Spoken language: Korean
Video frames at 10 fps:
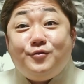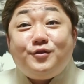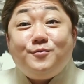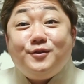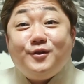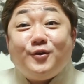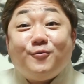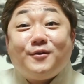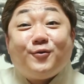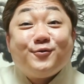쓰면
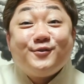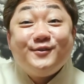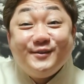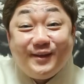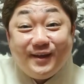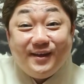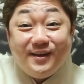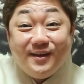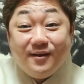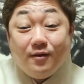예전보다 더 쓰는데
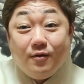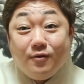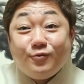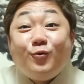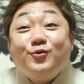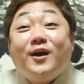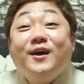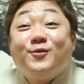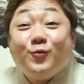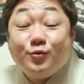네.
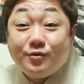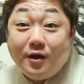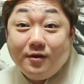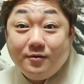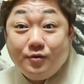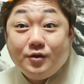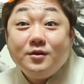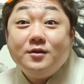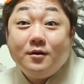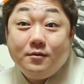통장에 돈은 쌓여들요
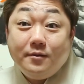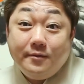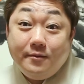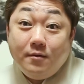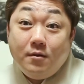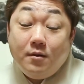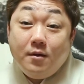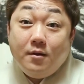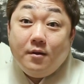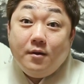신기하대요. 아, 돈을
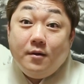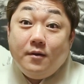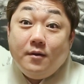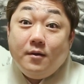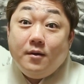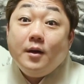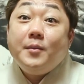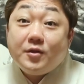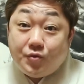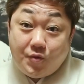더 쓰는데요, 또
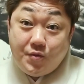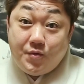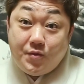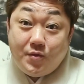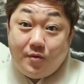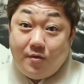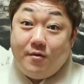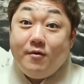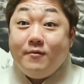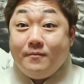맞죠.
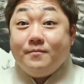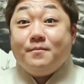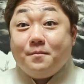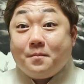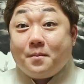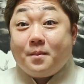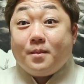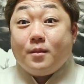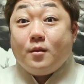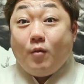그만큼 그이상
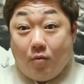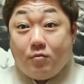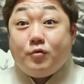들어오시나 보네요.